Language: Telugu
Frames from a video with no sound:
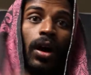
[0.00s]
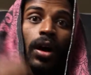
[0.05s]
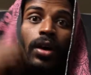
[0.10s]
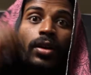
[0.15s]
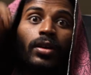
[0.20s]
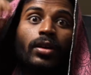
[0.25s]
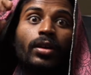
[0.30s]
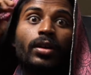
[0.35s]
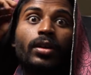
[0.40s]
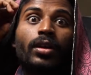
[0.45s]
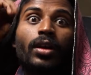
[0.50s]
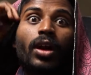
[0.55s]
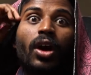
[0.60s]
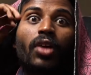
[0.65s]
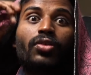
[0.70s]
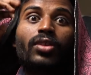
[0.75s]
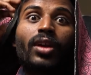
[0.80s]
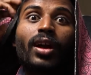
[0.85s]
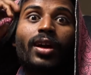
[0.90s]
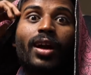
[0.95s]
అరే
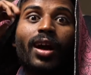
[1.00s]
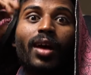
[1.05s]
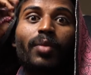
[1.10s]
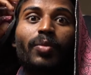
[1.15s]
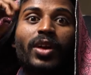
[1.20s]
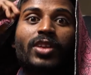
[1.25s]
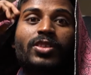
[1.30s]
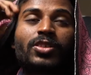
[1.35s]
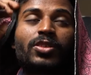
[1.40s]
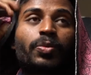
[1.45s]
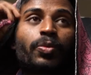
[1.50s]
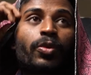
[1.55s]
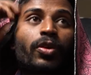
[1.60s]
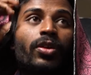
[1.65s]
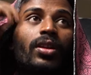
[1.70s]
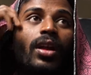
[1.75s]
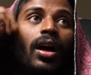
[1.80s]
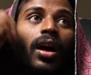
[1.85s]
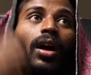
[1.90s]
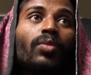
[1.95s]
అవునక్క
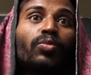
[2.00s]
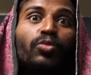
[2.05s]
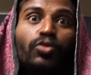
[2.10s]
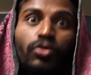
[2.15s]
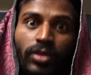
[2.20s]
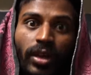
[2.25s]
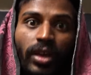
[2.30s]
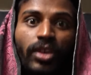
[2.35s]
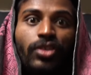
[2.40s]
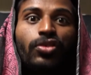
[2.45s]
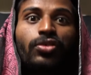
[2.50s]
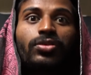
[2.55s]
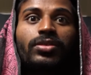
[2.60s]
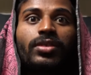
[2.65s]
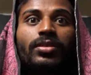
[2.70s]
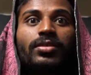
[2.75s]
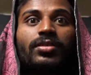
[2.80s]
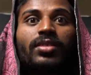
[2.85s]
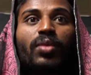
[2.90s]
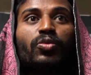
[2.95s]
మర్చిపోయినా ముందే ఈరోజు
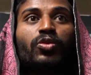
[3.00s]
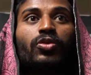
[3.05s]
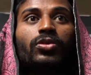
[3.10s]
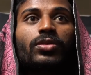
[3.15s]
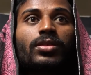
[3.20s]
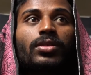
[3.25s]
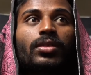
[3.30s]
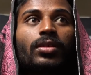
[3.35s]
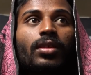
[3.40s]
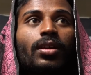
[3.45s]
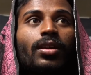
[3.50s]
ఎగ్జామ్ ఉంది